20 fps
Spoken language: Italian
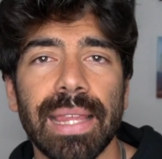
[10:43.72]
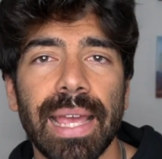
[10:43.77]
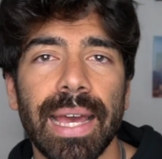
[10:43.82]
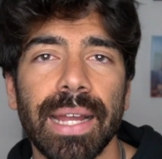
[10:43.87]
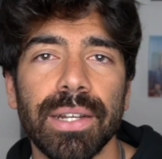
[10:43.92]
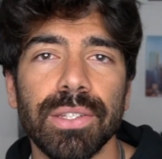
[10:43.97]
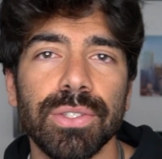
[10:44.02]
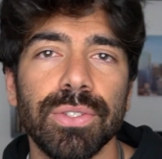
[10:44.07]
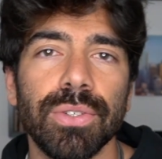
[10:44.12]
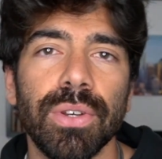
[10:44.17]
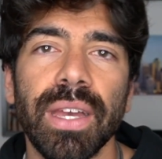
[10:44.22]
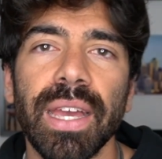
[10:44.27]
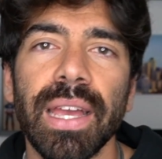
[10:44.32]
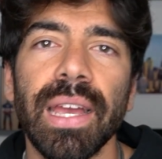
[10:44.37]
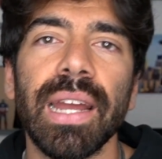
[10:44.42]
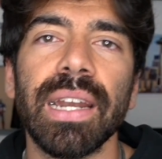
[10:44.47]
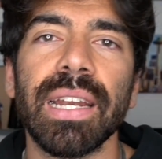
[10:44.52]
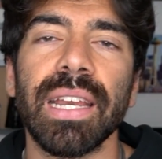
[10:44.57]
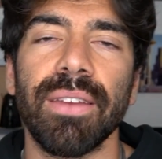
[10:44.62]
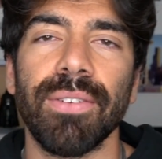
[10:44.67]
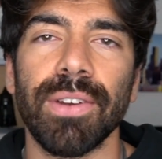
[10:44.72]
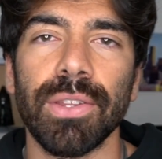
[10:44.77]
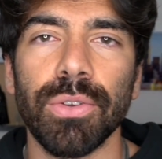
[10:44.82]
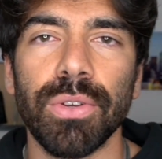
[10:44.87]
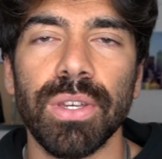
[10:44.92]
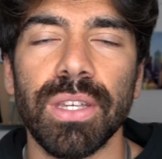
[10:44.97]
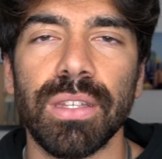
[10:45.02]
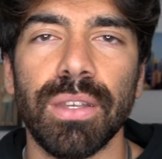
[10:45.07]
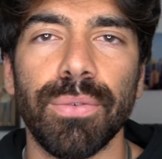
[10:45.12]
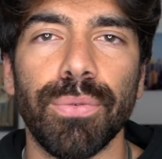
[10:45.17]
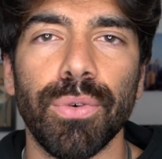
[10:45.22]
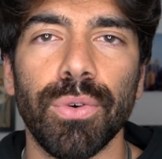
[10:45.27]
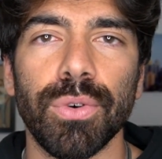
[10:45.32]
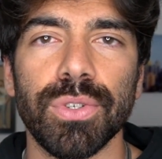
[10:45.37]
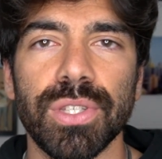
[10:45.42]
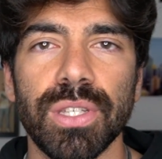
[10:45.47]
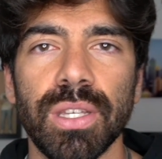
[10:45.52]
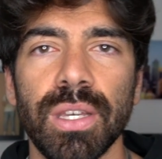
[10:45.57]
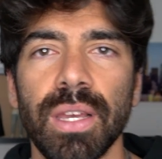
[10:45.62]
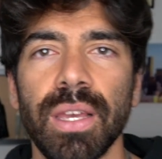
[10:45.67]
terzo e arrivano i
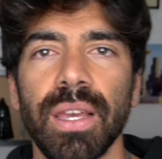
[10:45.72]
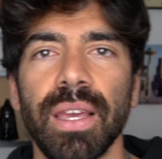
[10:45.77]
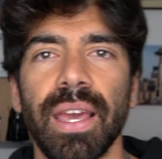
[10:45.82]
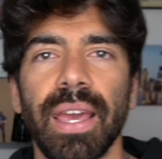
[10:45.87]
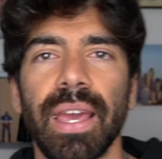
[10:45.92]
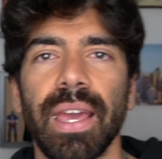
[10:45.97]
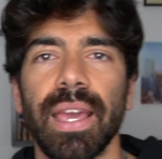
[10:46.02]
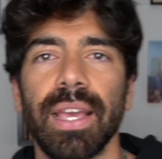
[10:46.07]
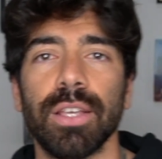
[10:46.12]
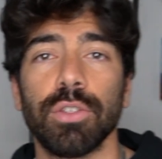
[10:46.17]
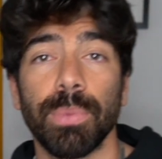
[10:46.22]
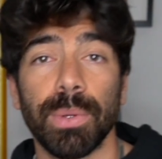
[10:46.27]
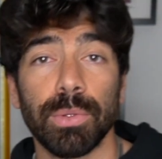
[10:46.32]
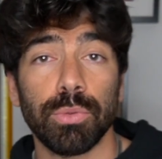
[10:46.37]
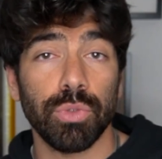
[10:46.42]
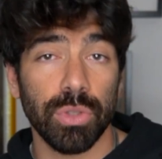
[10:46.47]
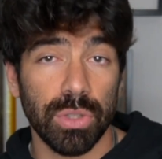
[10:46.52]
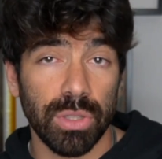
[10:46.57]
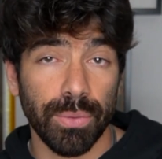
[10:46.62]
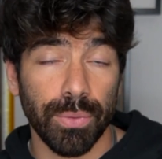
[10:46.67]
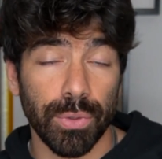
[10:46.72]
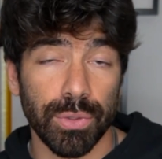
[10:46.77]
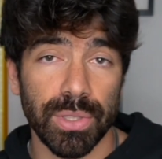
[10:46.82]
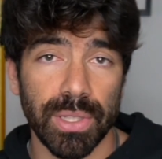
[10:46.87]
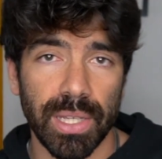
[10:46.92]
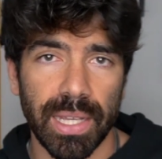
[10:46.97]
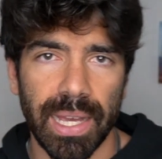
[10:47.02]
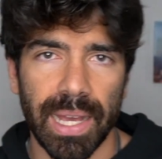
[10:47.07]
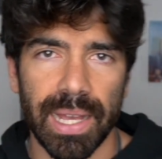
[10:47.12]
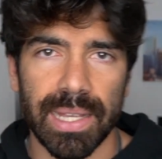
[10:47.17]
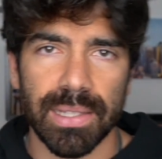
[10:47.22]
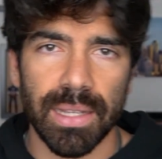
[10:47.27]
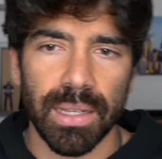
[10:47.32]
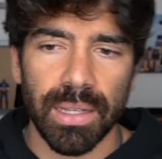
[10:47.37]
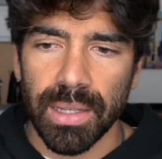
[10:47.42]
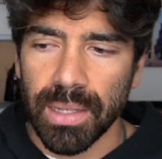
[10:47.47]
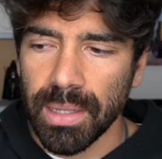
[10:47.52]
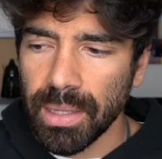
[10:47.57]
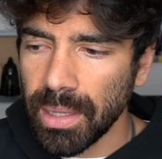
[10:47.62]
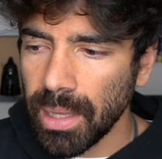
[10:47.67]
tifosi, e soprattutto i tifosi di casa.
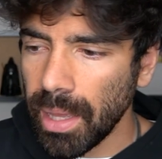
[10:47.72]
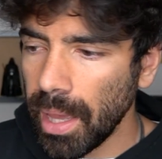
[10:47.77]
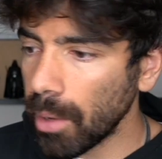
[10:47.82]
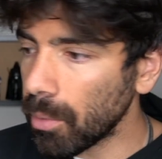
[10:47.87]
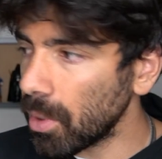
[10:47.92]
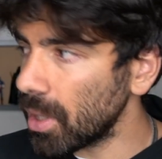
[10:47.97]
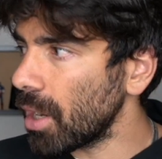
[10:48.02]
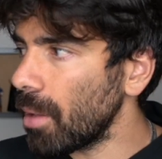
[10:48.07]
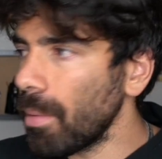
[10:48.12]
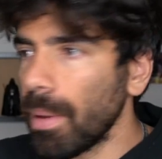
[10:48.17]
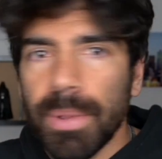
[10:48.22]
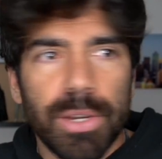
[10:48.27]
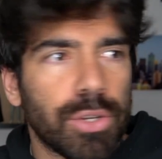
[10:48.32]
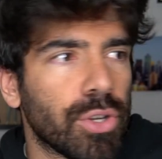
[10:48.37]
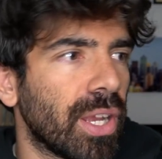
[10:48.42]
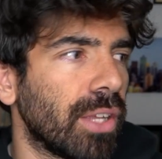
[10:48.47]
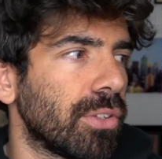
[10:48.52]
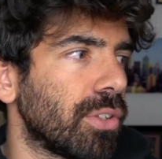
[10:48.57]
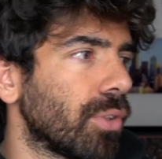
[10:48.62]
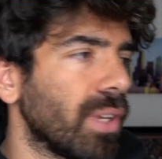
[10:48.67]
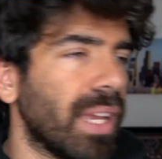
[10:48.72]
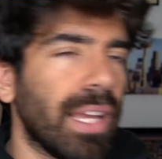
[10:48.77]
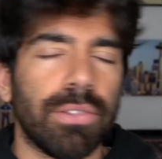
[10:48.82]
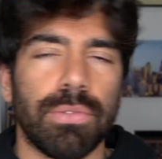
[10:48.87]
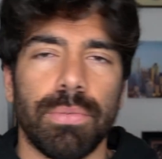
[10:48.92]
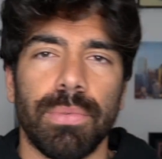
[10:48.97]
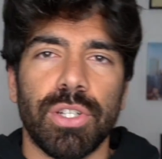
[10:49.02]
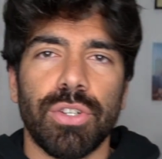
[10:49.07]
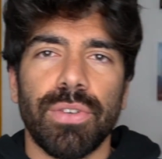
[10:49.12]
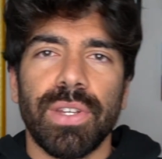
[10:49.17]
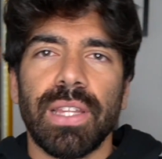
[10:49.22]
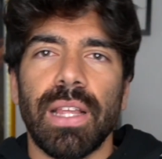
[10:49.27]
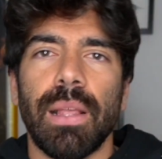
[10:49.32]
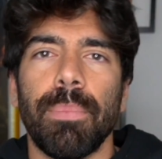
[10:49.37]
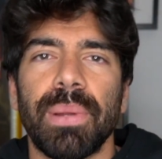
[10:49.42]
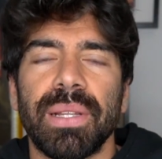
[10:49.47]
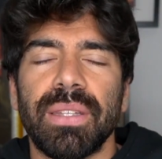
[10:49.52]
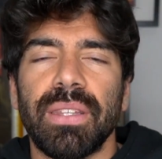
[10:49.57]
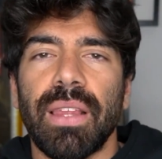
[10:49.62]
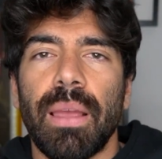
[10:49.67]
E quella roba mi ha scioccato, ho detto cazzo, ma ci avete la
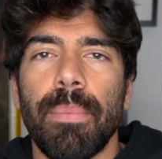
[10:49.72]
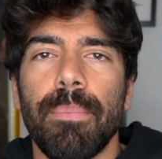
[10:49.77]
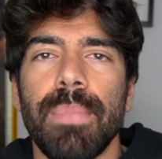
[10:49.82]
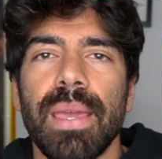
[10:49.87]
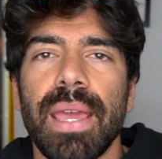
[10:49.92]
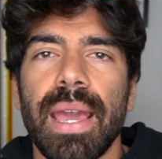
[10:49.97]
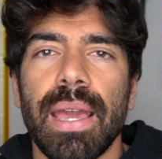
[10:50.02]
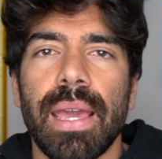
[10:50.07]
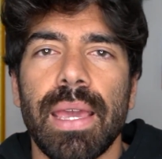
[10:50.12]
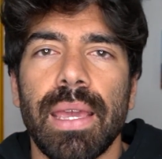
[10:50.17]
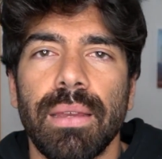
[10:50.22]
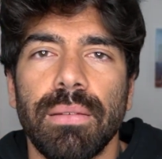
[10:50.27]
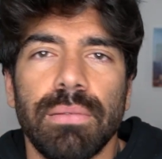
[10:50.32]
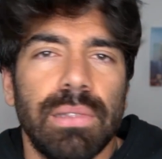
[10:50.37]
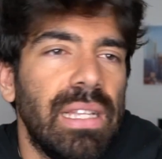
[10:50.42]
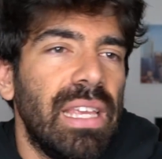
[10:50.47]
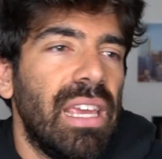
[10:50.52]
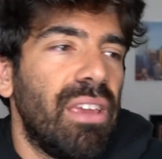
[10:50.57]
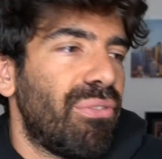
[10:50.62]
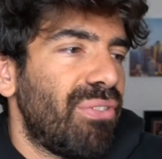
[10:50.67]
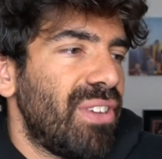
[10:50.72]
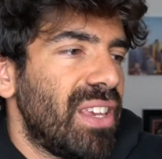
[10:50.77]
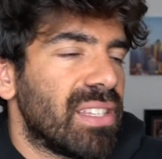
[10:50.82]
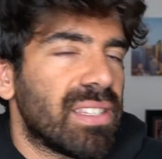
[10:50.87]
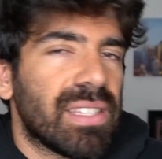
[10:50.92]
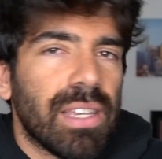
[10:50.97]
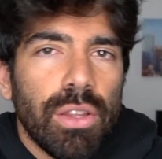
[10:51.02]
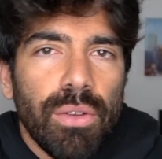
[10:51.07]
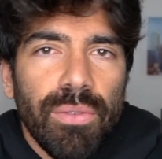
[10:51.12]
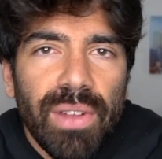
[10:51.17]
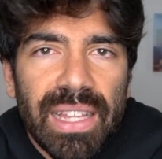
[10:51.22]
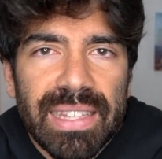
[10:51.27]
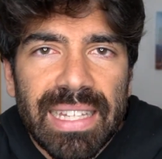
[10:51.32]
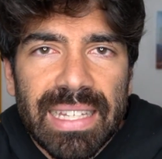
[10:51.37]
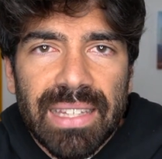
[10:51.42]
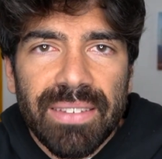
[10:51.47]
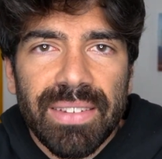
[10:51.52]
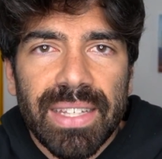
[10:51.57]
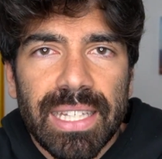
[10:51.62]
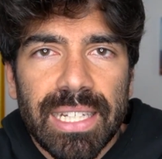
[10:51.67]
partita NBA lì fissa e non ve
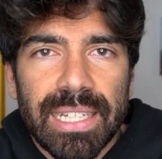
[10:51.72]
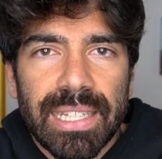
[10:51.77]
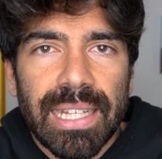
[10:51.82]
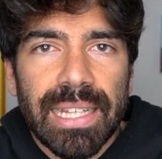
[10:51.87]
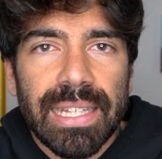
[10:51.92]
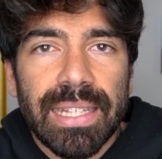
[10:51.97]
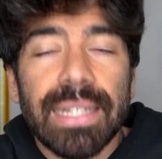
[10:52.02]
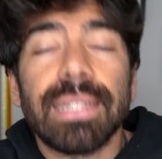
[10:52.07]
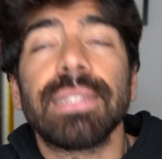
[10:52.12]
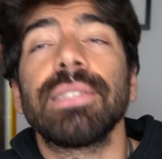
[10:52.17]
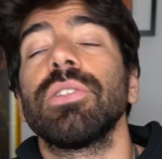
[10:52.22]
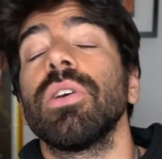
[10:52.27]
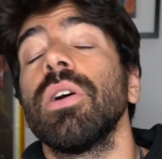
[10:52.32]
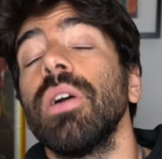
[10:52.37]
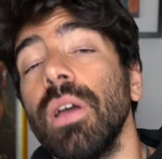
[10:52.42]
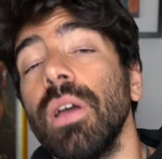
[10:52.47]
l'andate a vedere dall'inizio.